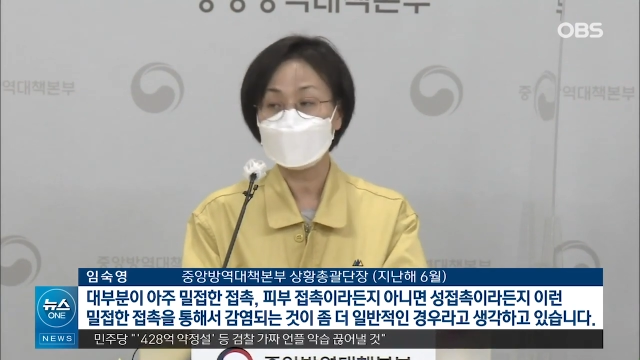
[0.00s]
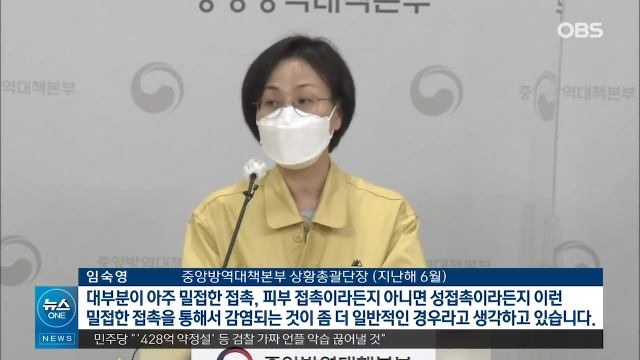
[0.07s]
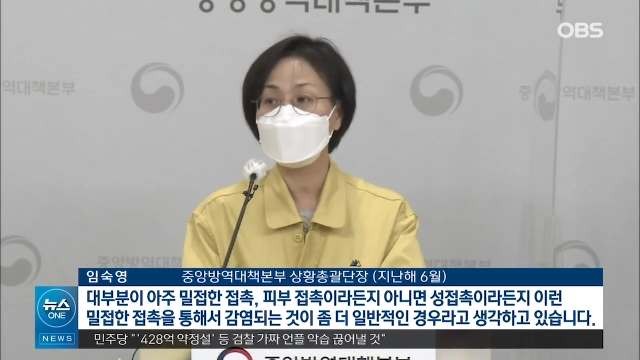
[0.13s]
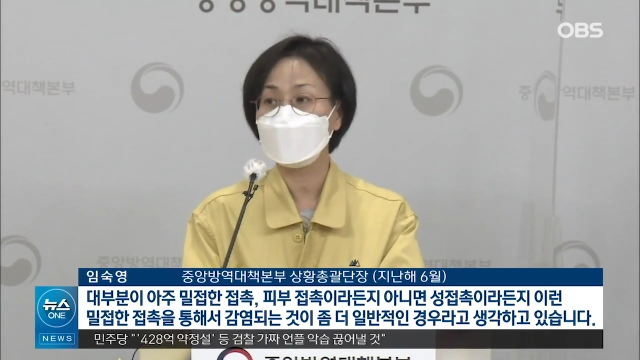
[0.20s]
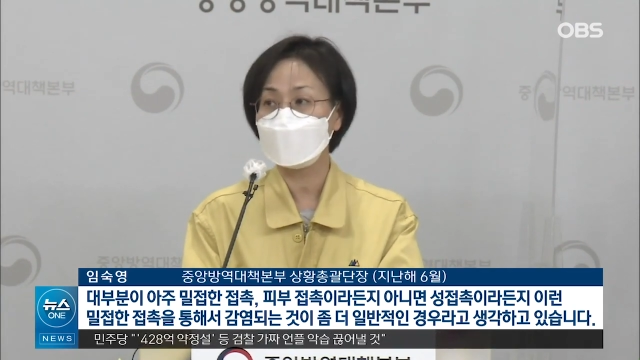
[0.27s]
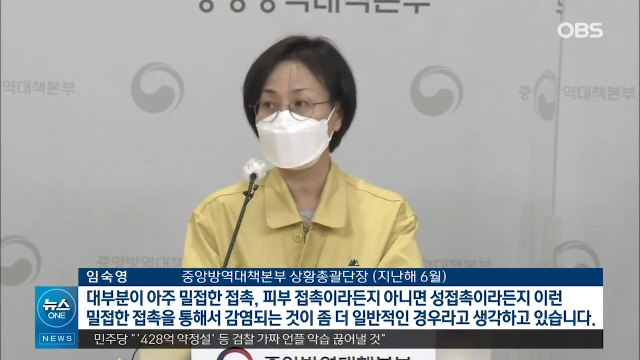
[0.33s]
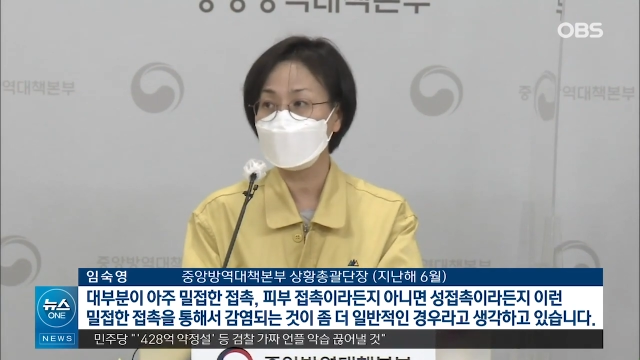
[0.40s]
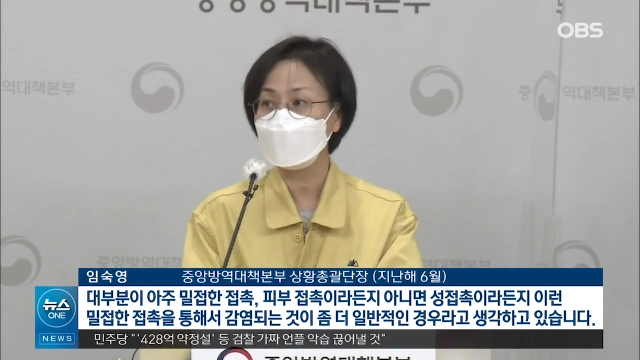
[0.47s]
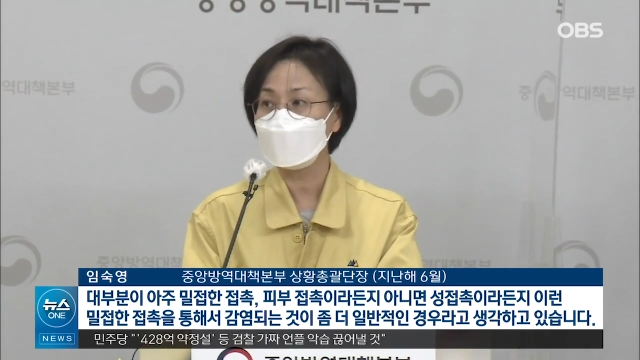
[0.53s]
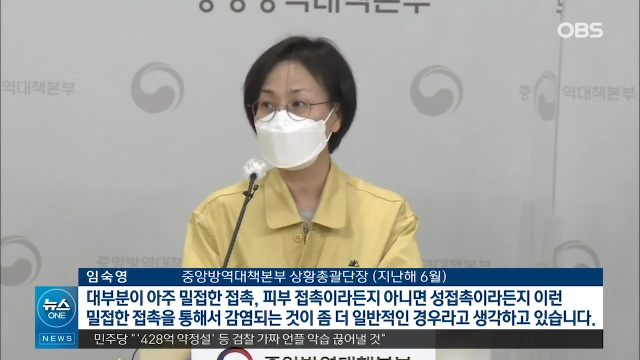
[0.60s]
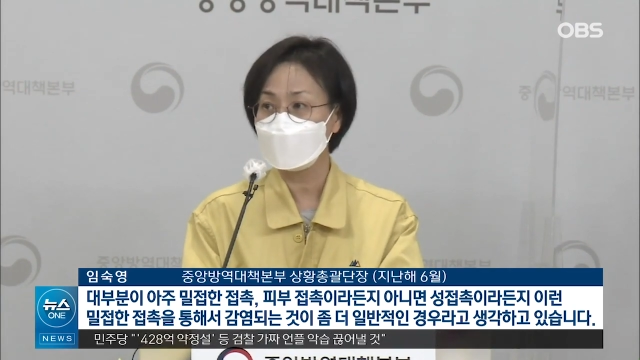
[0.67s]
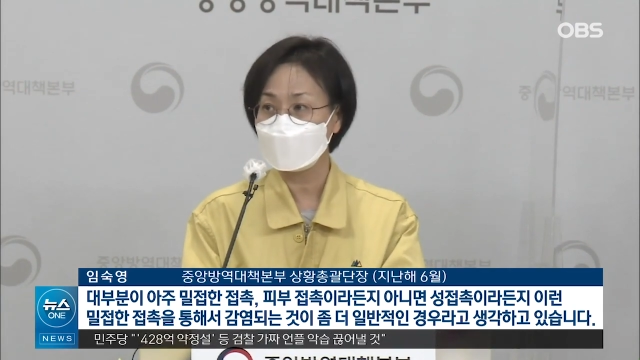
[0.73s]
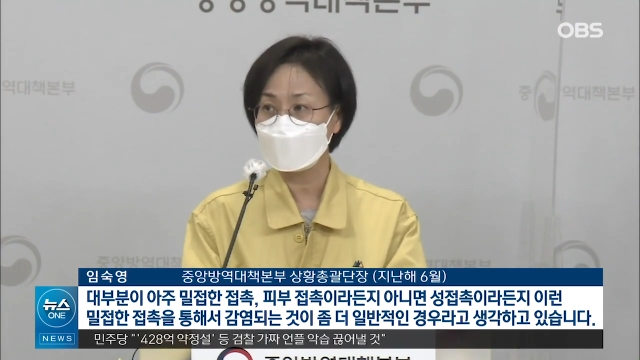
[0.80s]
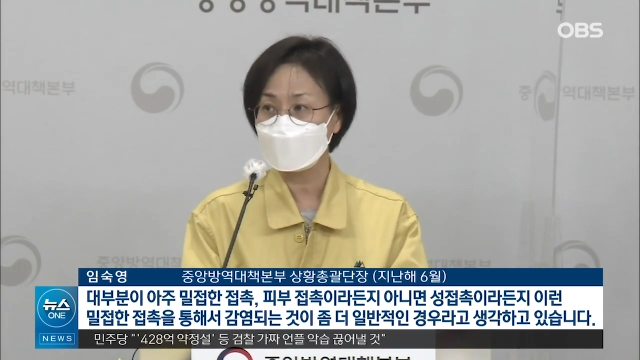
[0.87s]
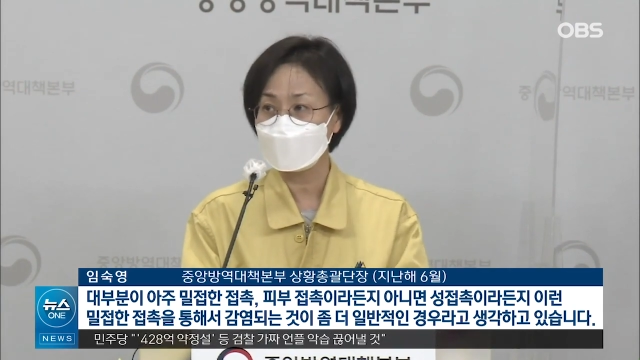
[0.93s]
좀 더
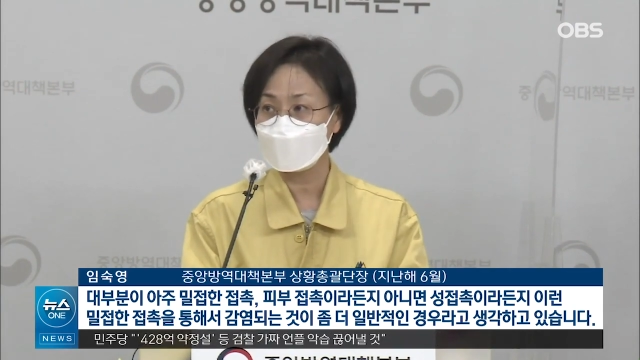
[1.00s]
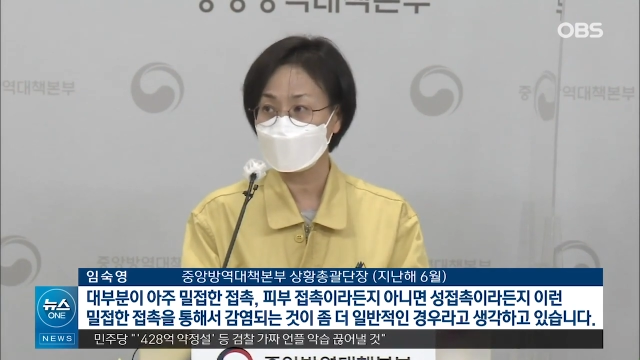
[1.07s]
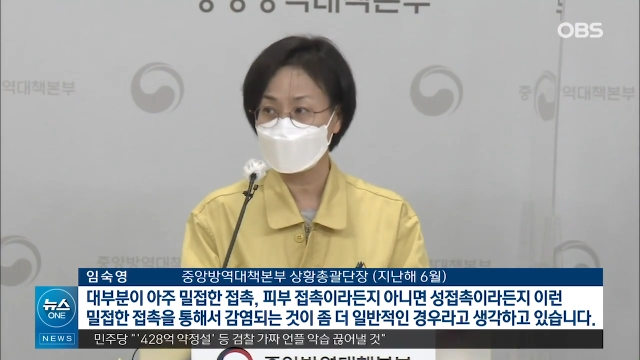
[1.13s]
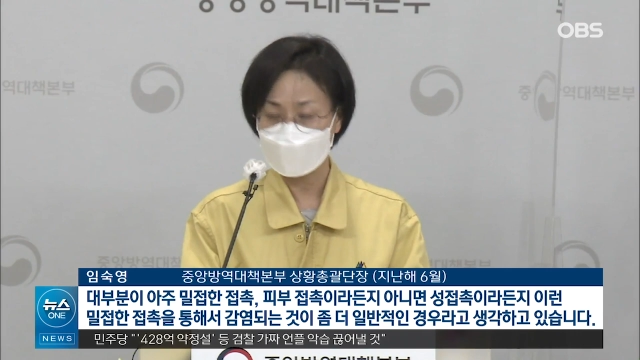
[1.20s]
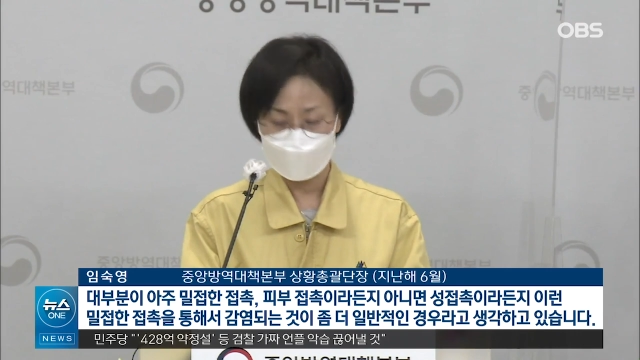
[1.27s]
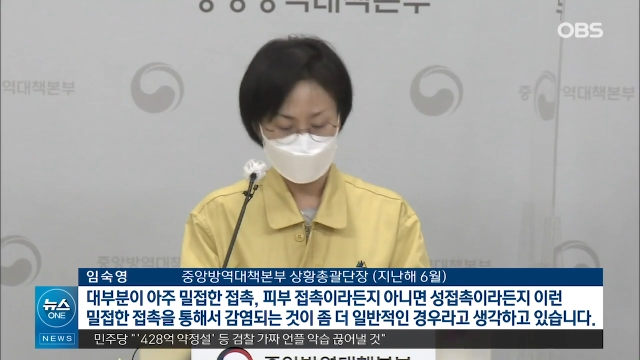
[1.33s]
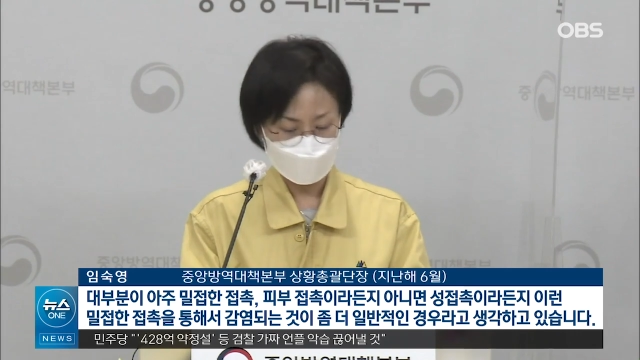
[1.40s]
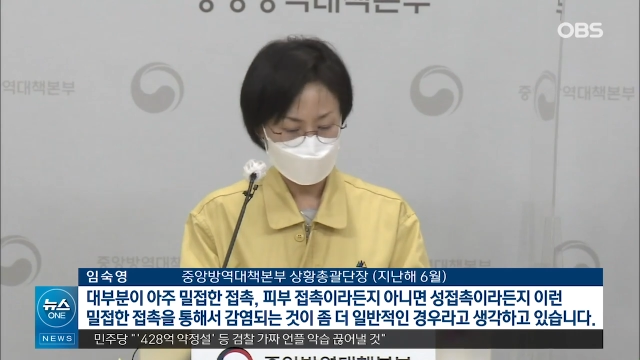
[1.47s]
일반적인 경우라고